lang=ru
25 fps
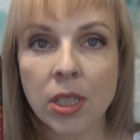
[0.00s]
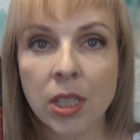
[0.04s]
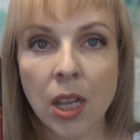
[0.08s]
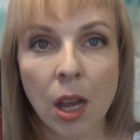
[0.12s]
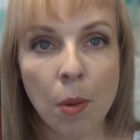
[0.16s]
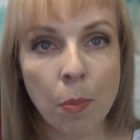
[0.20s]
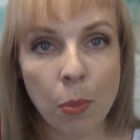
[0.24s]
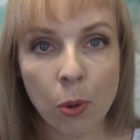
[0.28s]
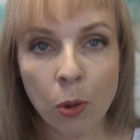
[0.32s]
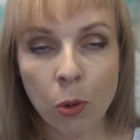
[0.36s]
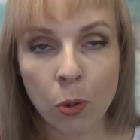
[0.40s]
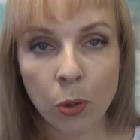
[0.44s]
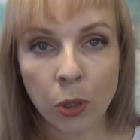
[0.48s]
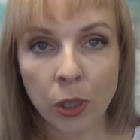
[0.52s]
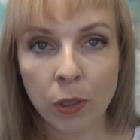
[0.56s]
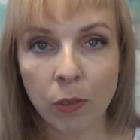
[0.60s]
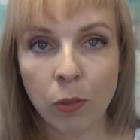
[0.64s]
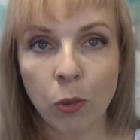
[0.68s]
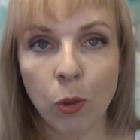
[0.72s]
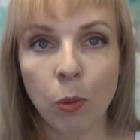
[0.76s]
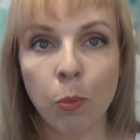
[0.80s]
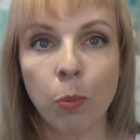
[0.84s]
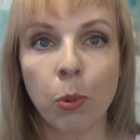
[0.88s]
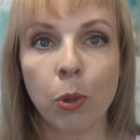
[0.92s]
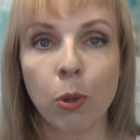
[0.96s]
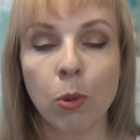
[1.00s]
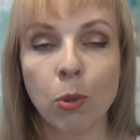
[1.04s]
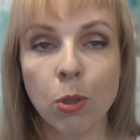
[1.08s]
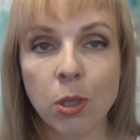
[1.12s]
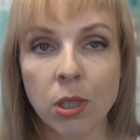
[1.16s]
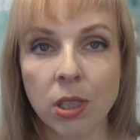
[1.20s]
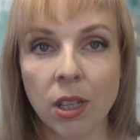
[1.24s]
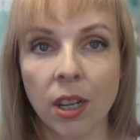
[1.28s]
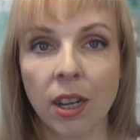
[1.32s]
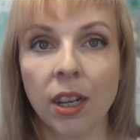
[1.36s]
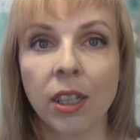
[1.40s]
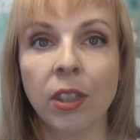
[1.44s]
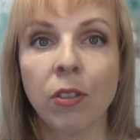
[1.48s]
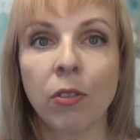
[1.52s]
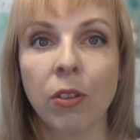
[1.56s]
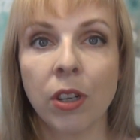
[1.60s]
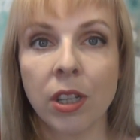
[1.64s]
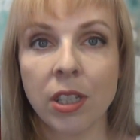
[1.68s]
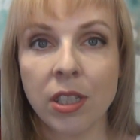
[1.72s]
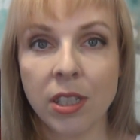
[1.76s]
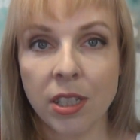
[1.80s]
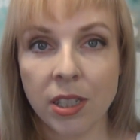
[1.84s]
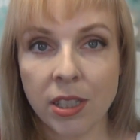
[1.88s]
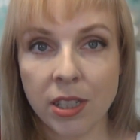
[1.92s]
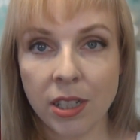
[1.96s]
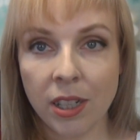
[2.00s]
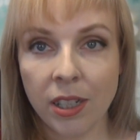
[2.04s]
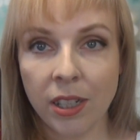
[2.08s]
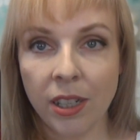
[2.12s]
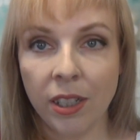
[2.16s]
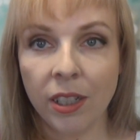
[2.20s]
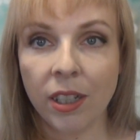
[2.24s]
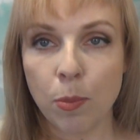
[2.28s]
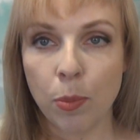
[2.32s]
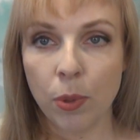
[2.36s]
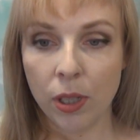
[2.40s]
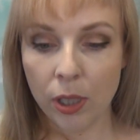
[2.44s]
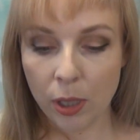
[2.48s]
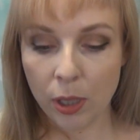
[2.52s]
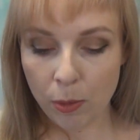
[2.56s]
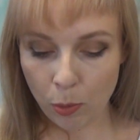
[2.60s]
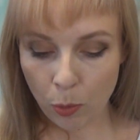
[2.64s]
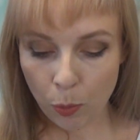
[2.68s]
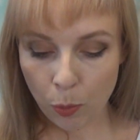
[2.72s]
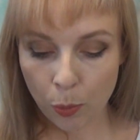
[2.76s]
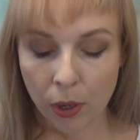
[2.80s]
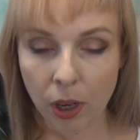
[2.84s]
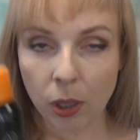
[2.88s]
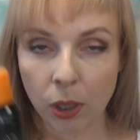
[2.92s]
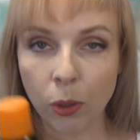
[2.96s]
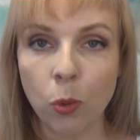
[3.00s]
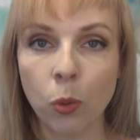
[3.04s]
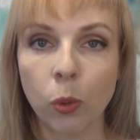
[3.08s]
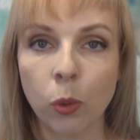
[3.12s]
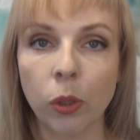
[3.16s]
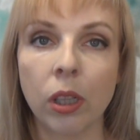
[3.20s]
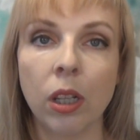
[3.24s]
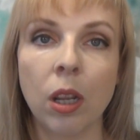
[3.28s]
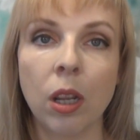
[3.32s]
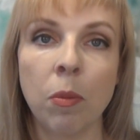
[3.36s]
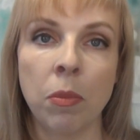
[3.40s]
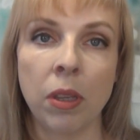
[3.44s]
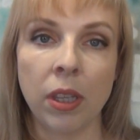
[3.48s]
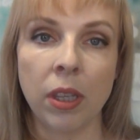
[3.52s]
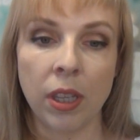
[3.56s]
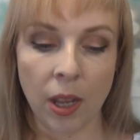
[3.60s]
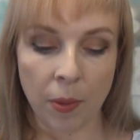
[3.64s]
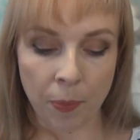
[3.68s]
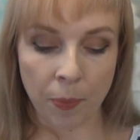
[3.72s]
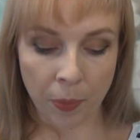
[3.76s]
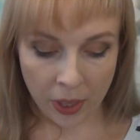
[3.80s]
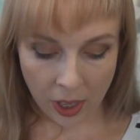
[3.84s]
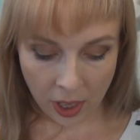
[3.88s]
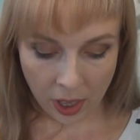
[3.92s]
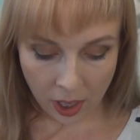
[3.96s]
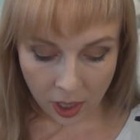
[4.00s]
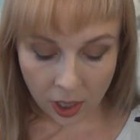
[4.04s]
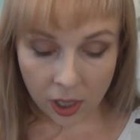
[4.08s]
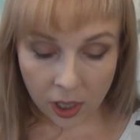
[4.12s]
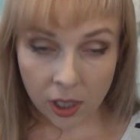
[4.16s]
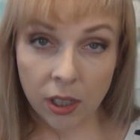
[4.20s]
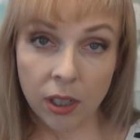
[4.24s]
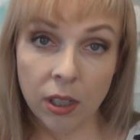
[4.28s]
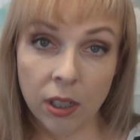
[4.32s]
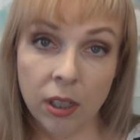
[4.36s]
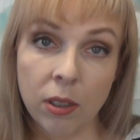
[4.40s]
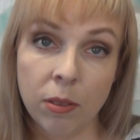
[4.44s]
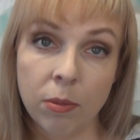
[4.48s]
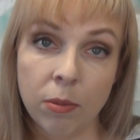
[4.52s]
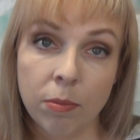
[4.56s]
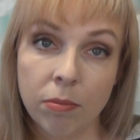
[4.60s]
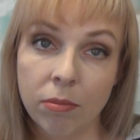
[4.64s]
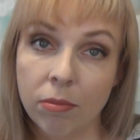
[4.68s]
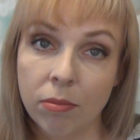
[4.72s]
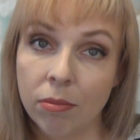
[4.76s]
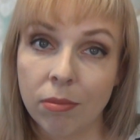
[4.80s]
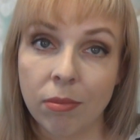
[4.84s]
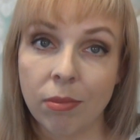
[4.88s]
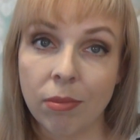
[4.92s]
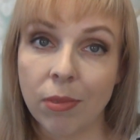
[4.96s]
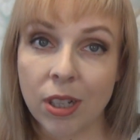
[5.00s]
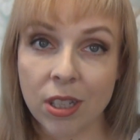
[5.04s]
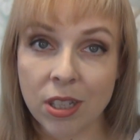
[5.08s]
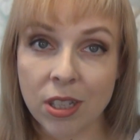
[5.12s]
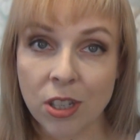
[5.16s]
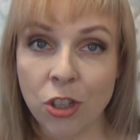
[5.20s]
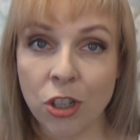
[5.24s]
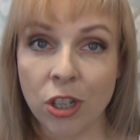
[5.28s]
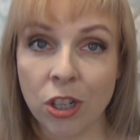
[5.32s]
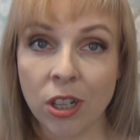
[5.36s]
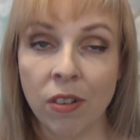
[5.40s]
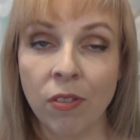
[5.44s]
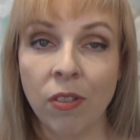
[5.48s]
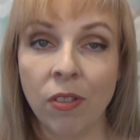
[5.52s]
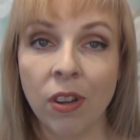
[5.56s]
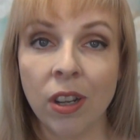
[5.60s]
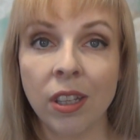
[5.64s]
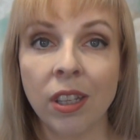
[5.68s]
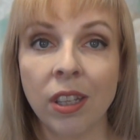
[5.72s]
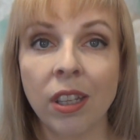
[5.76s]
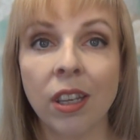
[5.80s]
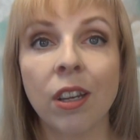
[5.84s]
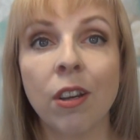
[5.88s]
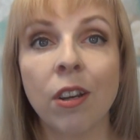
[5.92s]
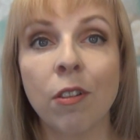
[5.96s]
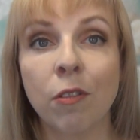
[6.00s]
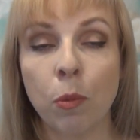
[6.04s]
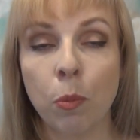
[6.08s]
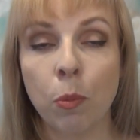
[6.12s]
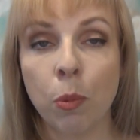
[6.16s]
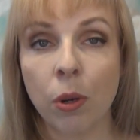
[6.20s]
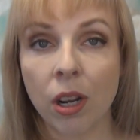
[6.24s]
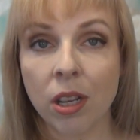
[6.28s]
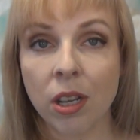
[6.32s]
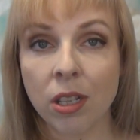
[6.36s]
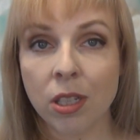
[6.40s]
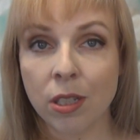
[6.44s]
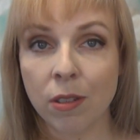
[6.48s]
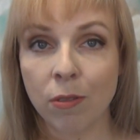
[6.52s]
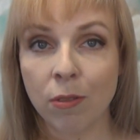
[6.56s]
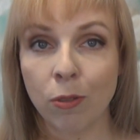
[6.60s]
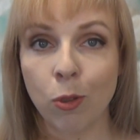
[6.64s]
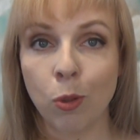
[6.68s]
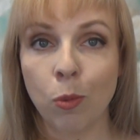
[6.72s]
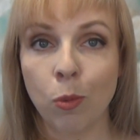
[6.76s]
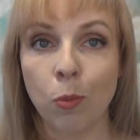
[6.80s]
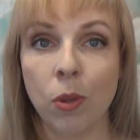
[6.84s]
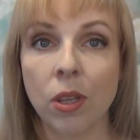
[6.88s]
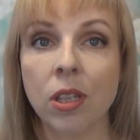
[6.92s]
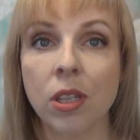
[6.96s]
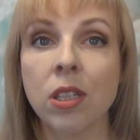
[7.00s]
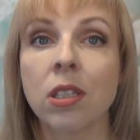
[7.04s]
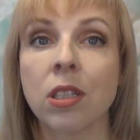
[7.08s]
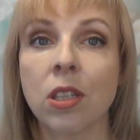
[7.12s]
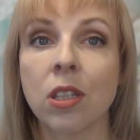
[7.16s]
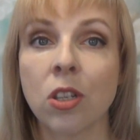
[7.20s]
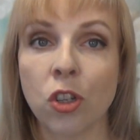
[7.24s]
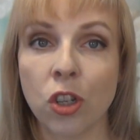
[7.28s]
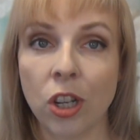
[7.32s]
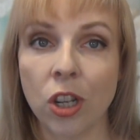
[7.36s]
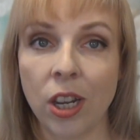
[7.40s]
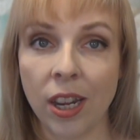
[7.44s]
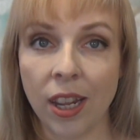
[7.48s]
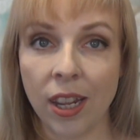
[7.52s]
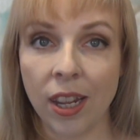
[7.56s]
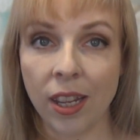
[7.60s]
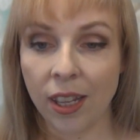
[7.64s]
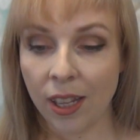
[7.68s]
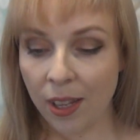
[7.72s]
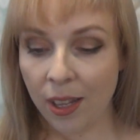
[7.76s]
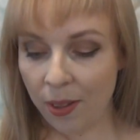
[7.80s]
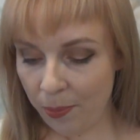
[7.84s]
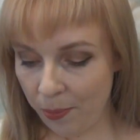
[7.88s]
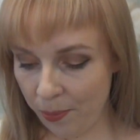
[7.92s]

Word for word: запах у него просто отвратительный, поэтому продукт для меня э, разочарование выбрасываю без сожаления.